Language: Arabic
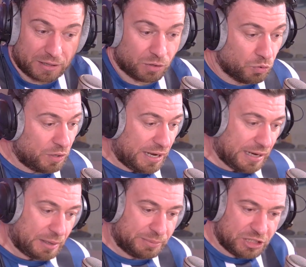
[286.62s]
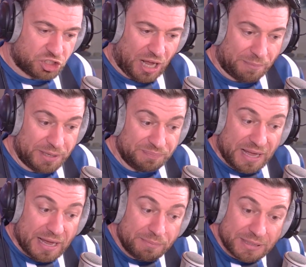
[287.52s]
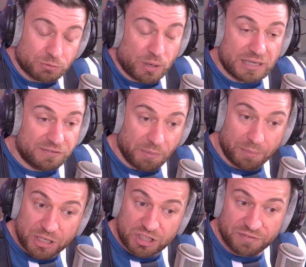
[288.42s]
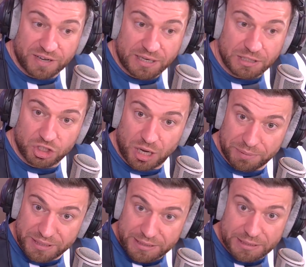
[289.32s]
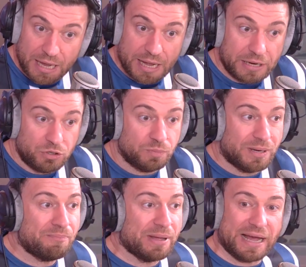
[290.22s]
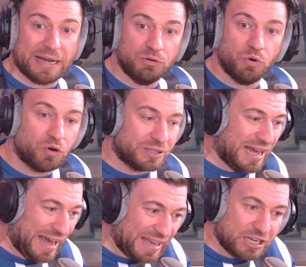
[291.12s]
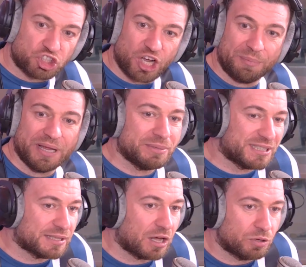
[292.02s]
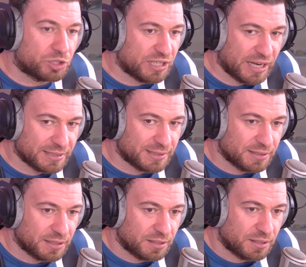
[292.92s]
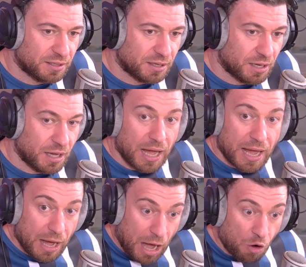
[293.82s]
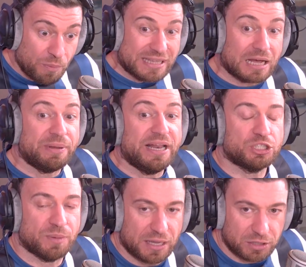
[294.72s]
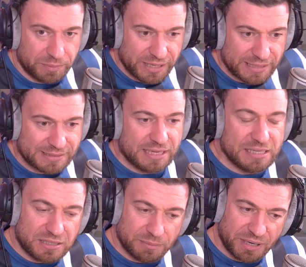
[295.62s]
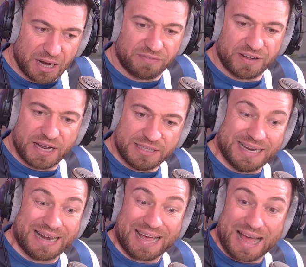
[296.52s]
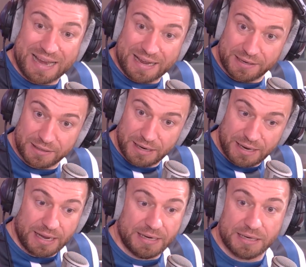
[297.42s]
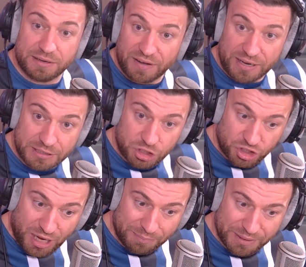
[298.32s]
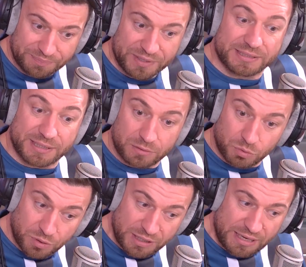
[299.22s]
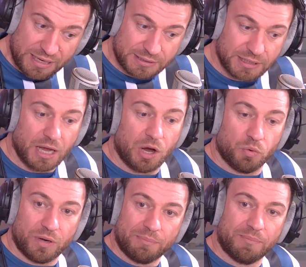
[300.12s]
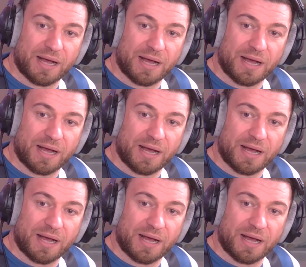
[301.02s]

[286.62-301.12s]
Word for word: نقول انك بديت شعبي لمست وقت اللي فما برشا فنانين شعبيين اليوم لما يغنيوا اغنيه غير الشعبيه ما تصدقهمش الناس او ما تقبلهاش من عندهم الناس انت من الفنانين القلائل اللي كيف غنيت الشعبي صدقوك الناس ولما